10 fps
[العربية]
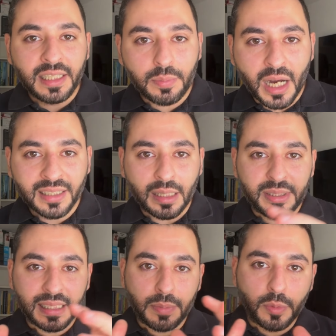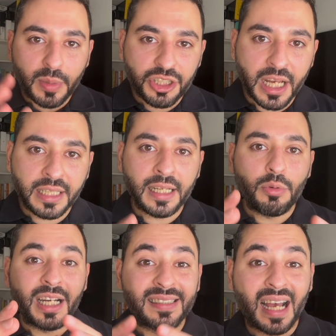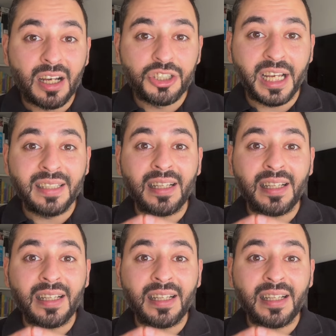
البعض عم بيسببوا مشاكل وازعاجات